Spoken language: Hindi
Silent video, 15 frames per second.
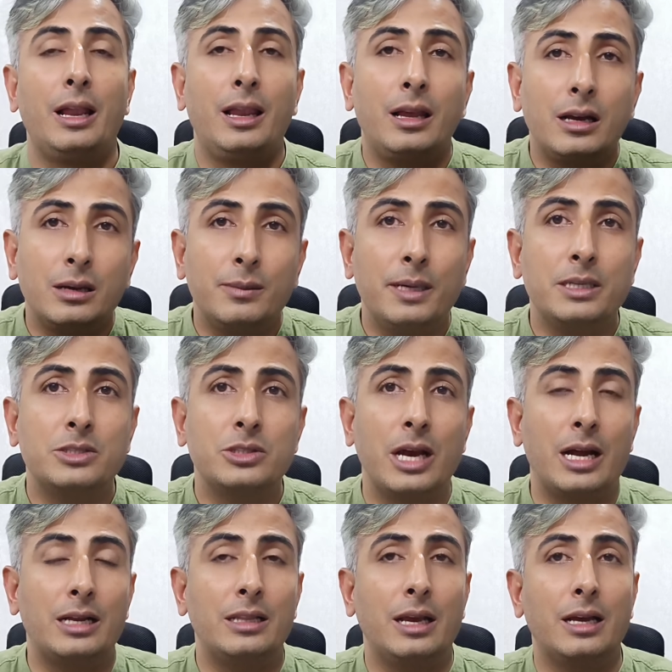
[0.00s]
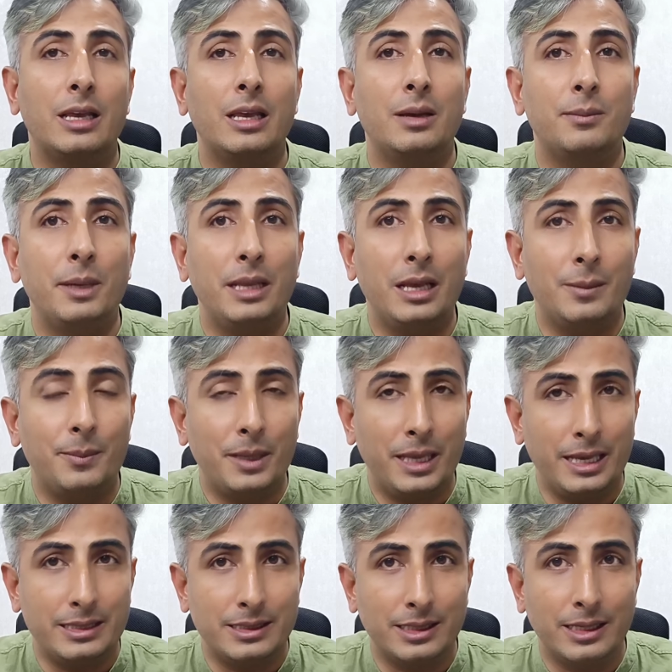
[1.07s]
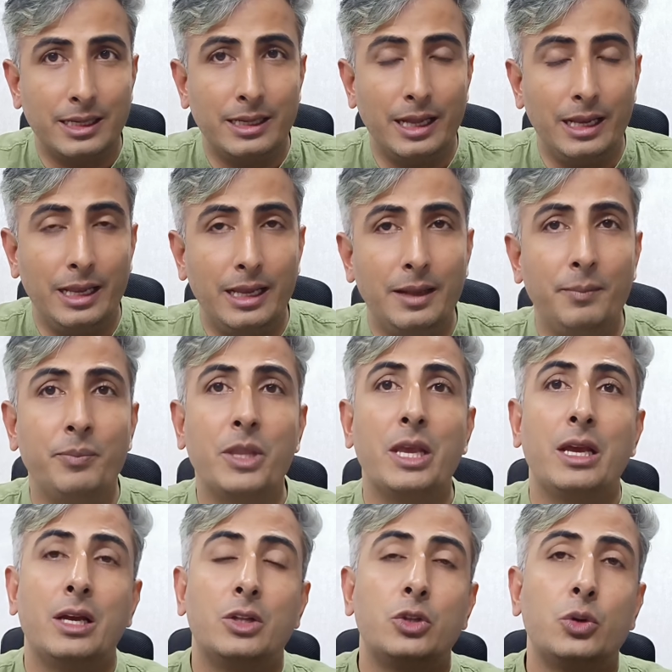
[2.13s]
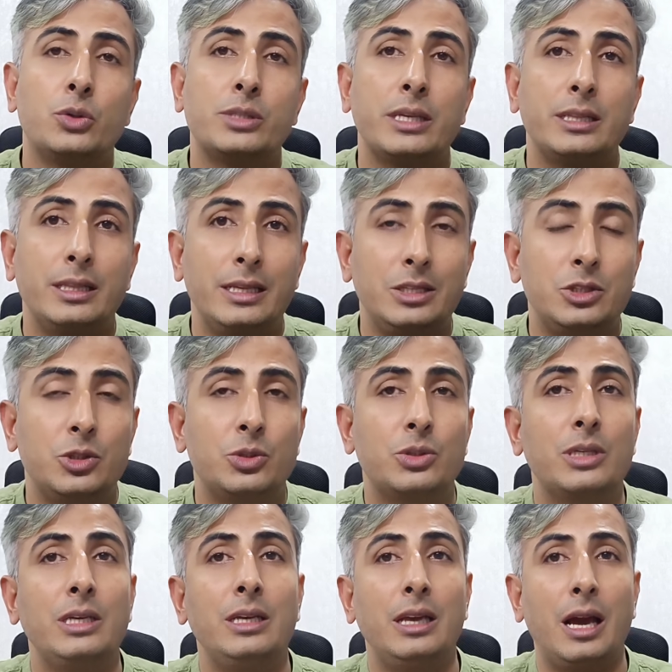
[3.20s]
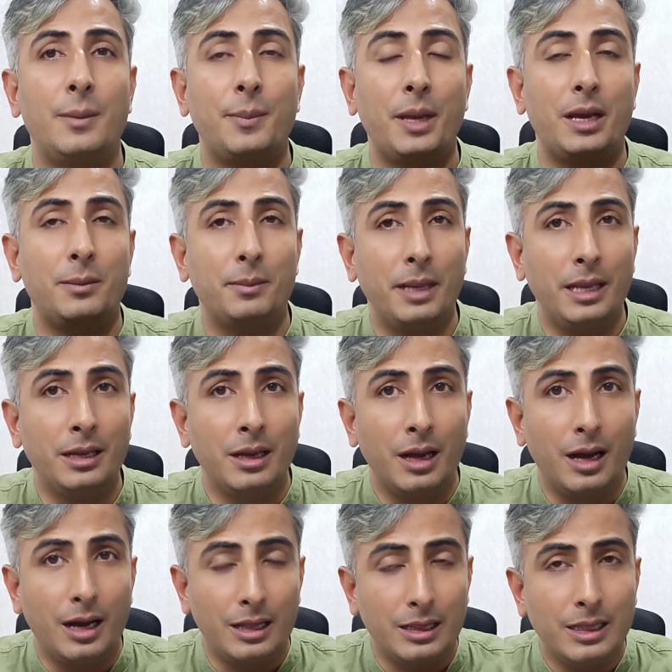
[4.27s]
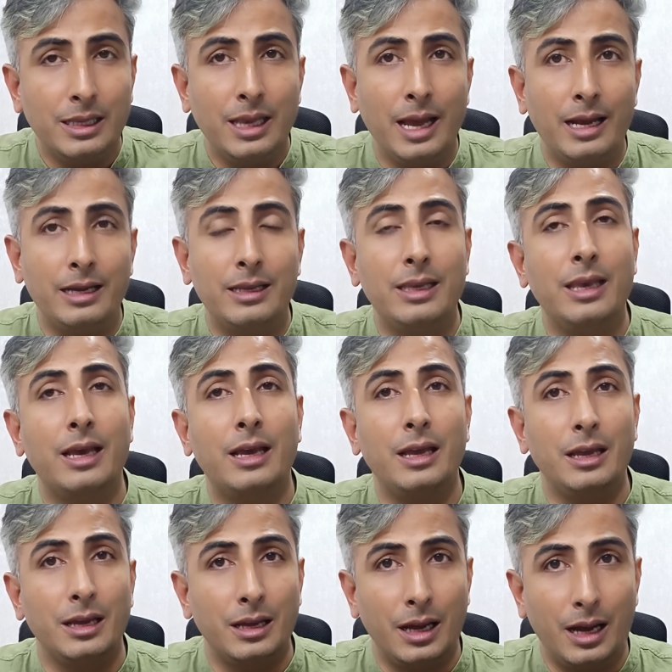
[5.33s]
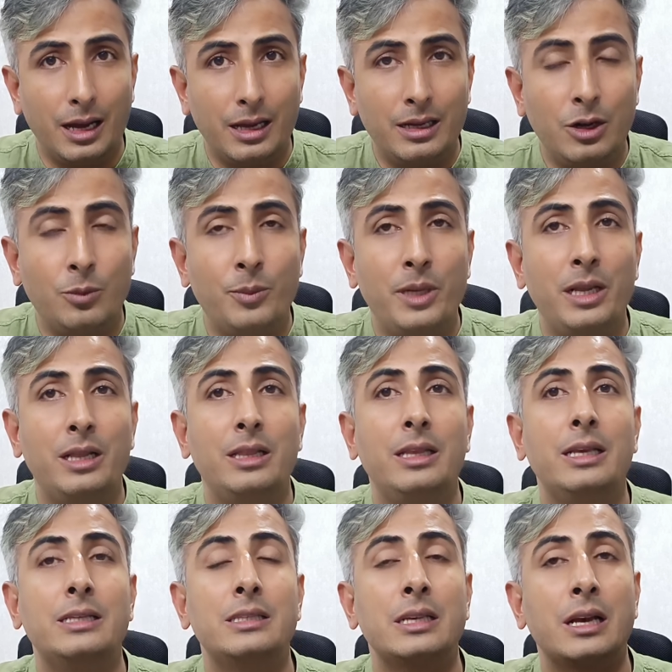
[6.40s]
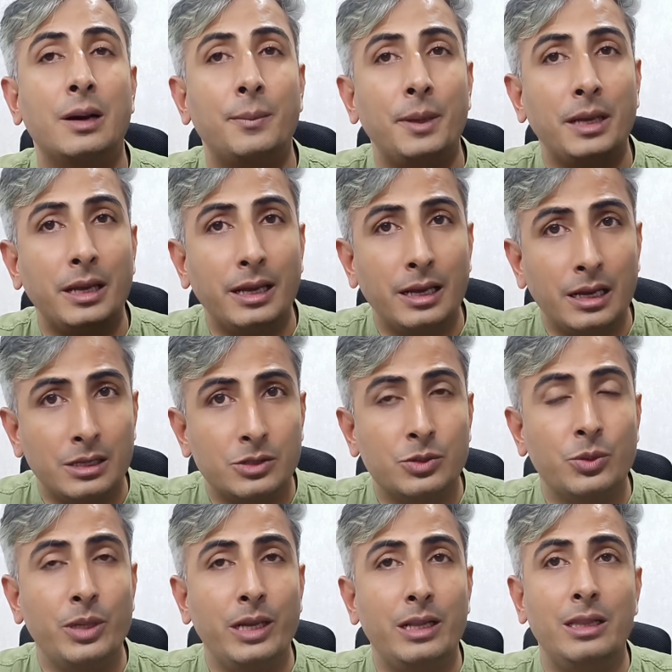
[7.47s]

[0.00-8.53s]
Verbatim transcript: लगभग चार धागे हमने यहाँ पे केसर के डाले हैं दो से तीन चुटकी यहाँ पे हमने हल्दी का ऐड किया है अगर नॉर्मल हल्दी की जगह पे कस्तूरी